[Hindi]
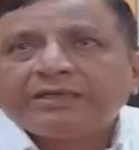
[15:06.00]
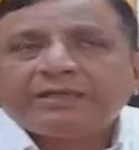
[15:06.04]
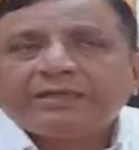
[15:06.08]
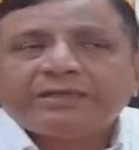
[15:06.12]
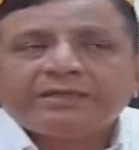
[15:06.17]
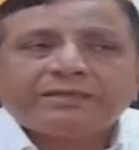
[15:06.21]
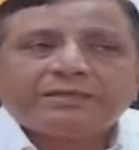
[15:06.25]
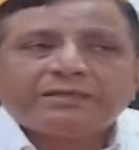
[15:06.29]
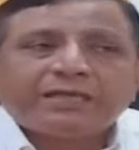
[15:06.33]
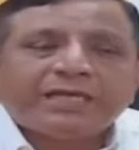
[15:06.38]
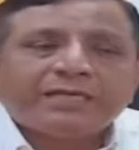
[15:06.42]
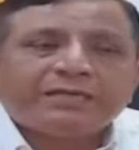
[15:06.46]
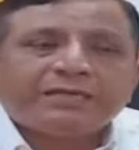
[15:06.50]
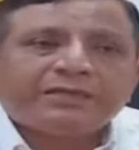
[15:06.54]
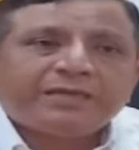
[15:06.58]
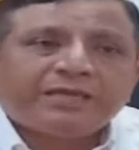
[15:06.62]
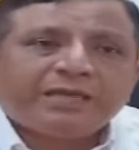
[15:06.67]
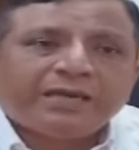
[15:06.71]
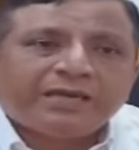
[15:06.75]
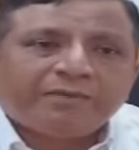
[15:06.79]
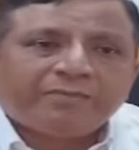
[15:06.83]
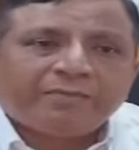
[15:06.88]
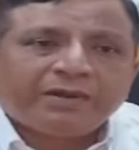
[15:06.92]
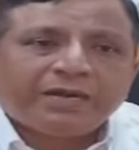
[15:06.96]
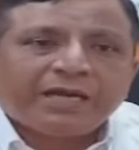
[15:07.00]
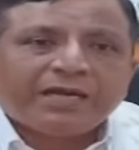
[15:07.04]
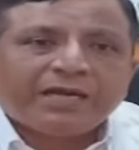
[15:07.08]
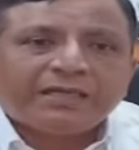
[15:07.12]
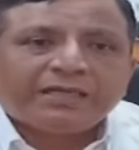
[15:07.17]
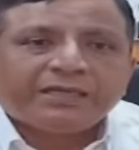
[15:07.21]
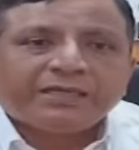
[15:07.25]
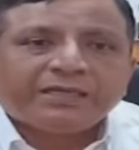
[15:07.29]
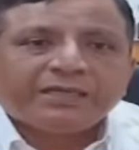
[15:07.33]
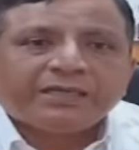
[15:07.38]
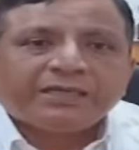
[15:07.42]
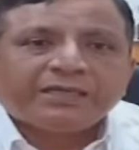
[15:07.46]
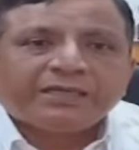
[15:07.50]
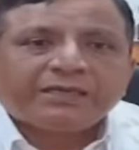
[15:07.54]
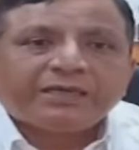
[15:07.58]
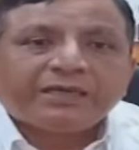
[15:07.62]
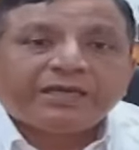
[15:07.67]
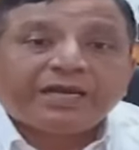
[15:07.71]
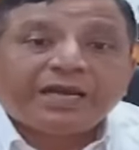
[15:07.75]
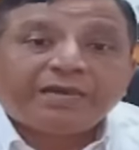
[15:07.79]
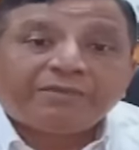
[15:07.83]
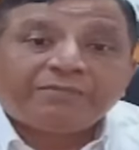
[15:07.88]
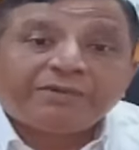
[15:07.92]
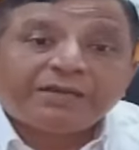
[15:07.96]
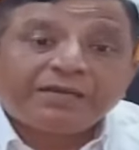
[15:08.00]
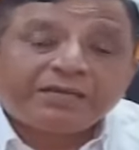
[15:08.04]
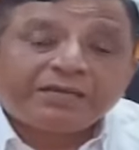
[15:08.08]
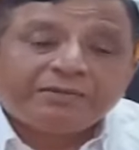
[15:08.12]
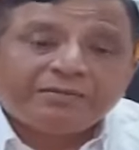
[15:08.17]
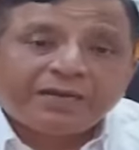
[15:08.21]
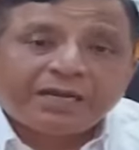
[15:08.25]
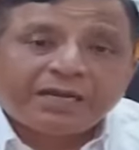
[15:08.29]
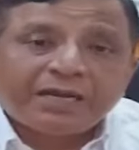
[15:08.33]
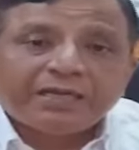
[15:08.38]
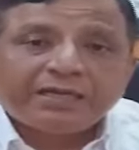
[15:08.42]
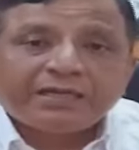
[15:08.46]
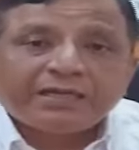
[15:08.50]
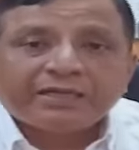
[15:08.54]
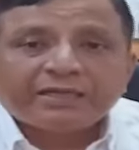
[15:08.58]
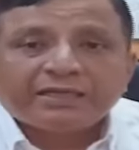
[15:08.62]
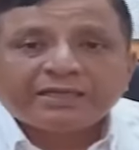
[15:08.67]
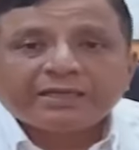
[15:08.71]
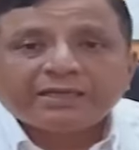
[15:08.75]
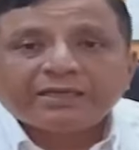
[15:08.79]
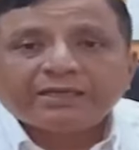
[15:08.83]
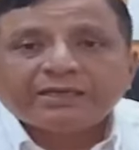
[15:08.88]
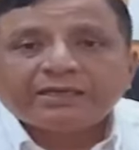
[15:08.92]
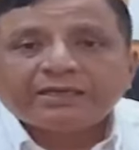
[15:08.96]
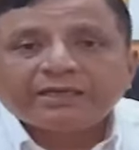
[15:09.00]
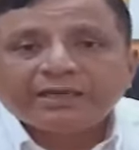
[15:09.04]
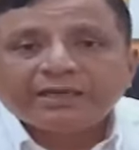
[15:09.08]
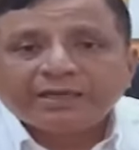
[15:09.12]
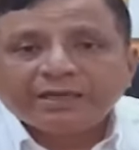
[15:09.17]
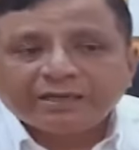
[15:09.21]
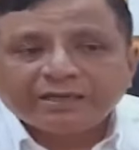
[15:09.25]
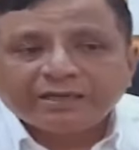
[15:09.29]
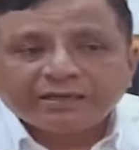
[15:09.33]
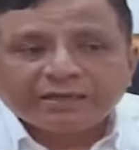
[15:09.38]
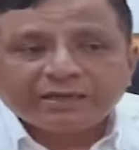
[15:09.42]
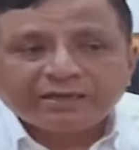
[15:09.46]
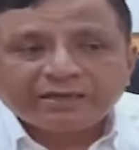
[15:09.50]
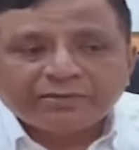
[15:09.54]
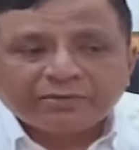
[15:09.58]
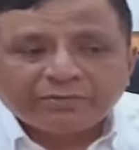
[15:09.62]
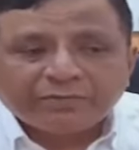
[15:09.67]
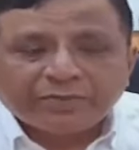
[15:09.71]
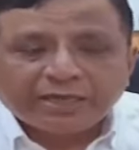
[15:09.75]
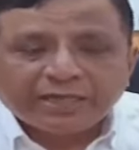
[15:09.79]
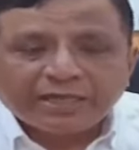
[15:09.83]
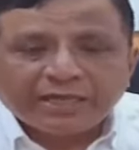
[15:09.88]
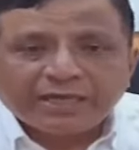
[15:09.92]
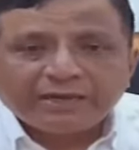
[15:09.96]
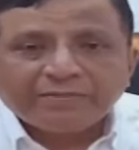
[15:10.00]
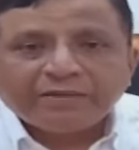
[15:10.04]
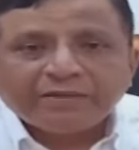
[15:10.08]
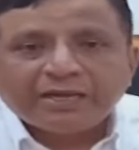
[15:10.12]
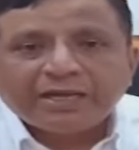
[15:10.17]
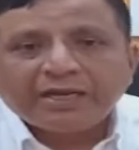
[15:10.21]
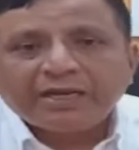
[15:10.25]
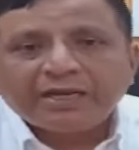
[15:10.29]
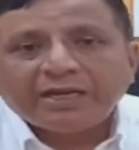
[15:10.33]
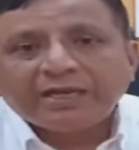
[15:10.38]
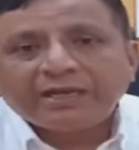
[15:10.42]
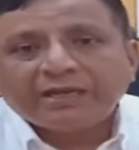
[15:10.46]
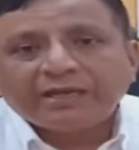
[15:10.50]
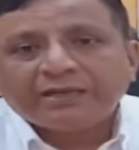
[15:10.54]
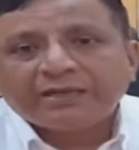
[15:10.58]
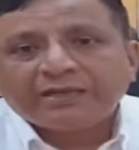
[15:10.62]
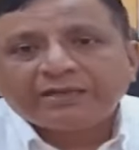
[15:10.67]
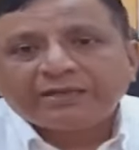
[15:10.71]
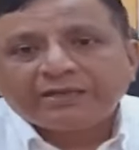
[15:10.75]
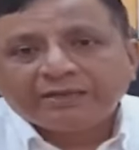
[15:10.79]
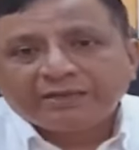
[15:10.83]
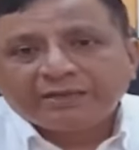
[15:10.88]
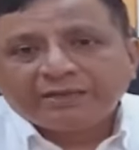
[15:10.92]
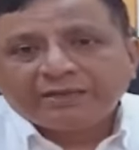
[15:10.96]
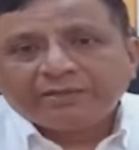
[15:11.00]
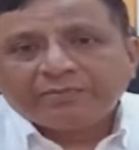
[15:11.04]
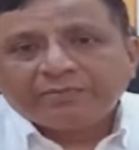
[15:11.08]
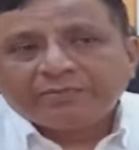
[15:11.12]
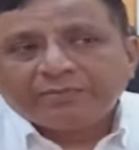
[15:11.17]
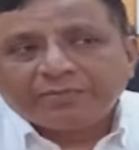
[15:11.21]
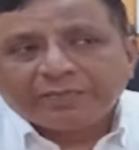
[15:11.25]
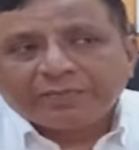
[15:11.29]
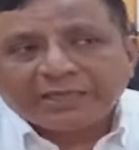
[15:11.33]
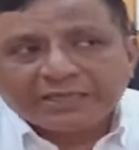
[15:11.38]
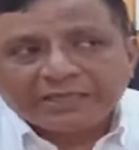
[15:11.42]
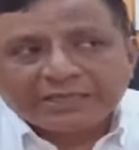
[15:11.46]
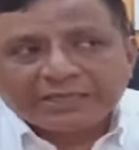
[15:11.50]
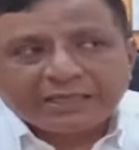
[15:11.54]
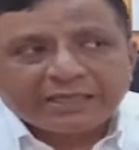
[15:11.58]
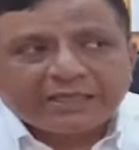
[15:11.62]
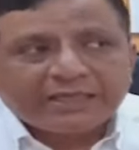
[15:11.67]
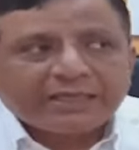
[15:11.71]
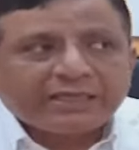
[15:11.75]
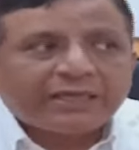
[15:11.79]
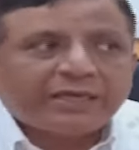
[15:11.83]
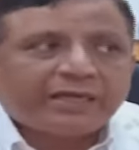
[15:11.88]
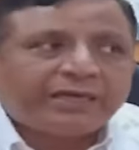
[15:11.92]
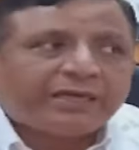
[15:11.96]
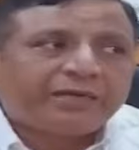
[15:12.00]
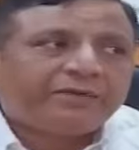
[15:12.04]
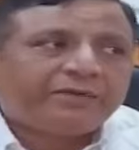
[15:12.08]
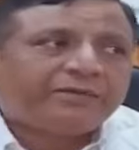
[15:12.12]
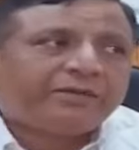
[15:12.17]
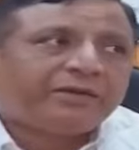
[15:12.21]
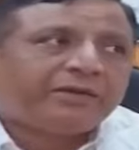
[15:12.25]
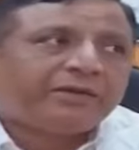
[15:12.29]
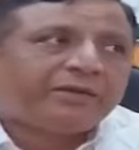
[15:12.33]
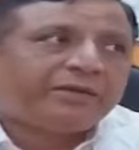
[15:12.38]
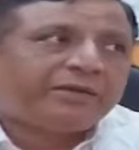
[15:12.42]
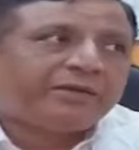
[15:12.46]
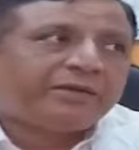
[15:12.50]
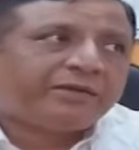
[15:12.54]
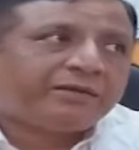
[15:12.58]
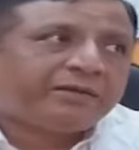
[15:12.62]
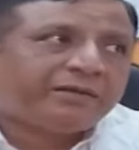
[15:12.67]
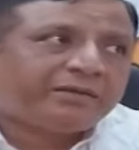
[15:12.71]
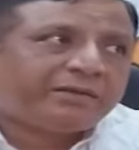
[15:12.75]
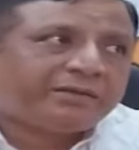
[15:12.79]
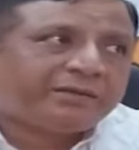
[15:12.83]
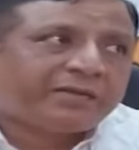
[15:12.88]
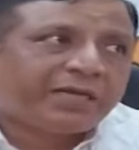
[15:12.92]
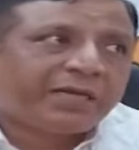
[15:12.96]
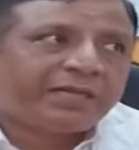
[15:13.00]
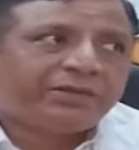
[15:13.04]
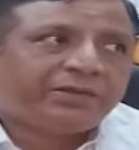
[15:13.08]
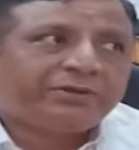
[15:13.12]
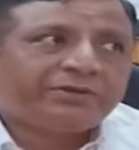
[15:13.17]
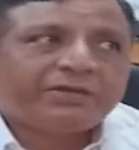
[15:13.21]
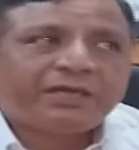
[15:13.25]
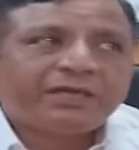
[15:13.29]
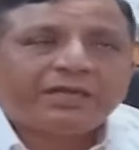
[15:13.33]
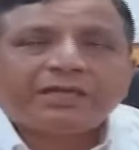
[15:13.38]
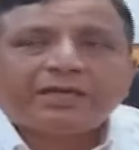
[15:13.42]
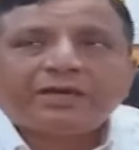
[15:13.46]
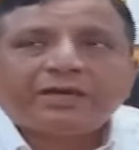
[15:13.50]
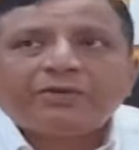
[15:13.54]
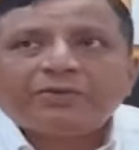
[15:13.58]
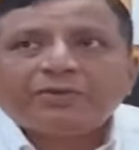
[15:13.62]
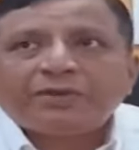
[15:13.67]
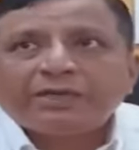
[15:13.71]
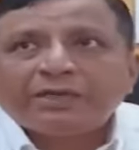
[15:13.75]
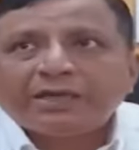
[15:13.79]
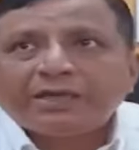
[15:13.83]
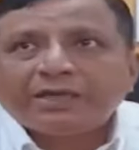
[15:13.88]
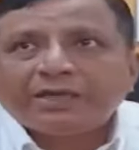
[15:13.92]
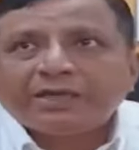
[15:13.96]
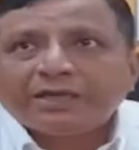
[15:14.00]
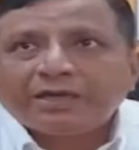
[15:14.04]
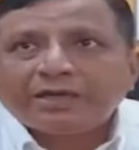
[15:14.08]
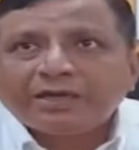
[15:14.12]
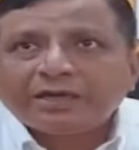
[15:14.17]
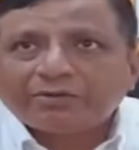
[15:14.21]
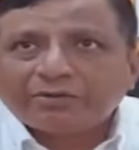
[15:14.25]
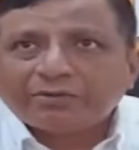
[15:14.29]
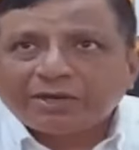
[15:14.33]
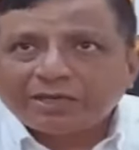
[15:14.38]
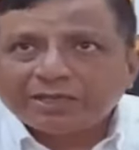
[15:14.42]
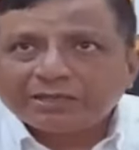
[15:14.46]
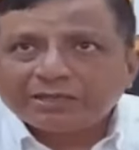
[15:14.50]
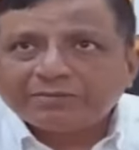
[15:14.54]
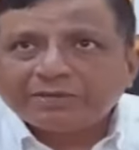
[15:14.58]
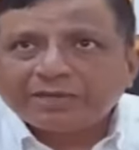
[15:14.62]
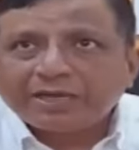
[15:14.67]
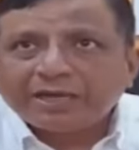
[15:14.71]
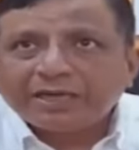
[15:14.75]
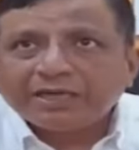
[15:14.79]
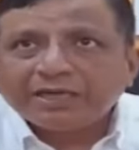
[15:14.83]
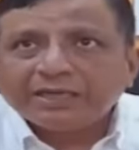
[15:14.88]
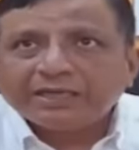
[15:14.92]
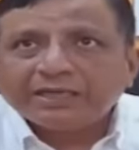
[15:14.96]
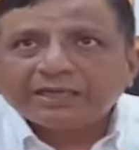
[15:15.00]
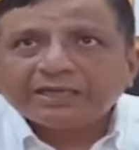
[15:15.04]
साइंस की लैब बनानी है लाइब्रेरी बनानी है खेल का जो मैदान बनाना है पेयजल की है छात्र और छात्राओं के लिए अलग अलग प्रोजेक्ट्स बनाने हैं